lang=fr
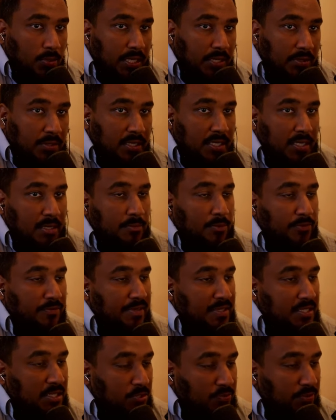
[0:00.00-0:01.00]
Ouais, ok. Bon,
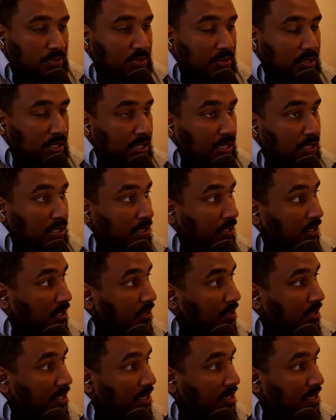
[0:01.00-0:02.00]
vas-y, je vais te donner
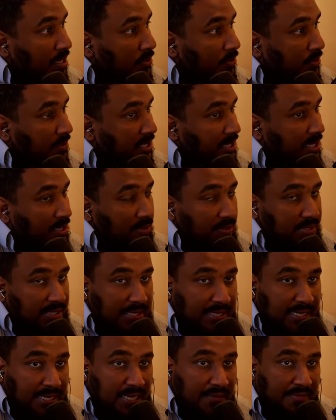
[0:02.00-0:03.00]
un dernier conseil. Quand ça
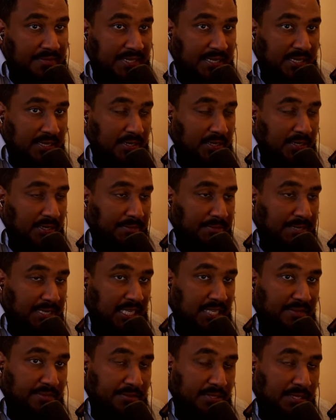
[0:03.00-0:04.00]
t'arrive, ça, un mec
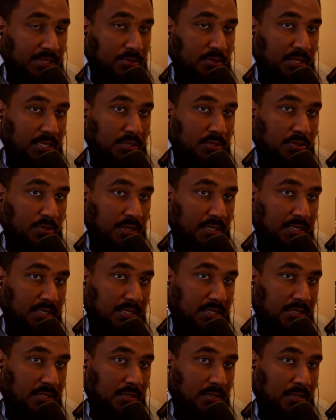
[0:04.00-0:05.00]
qui veut t'isoler sur un
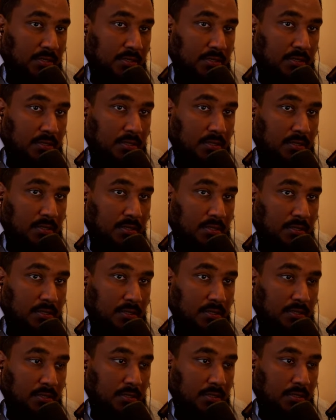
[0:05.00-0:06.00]
Discord.
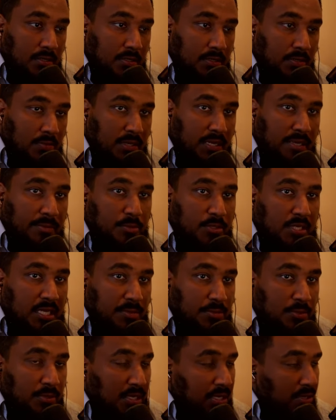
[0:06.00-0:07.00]
Attends, attends. Ouais, mute-les,
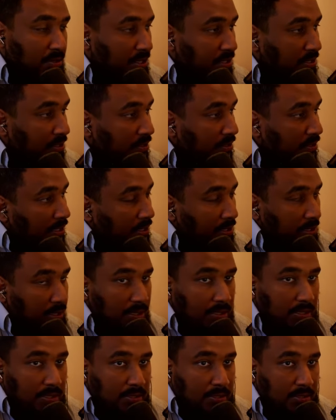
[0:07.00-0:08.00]
les en attendant.
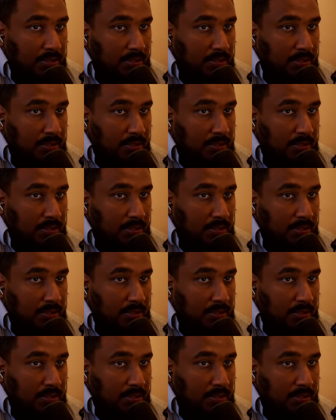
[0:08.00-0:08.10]
Euh,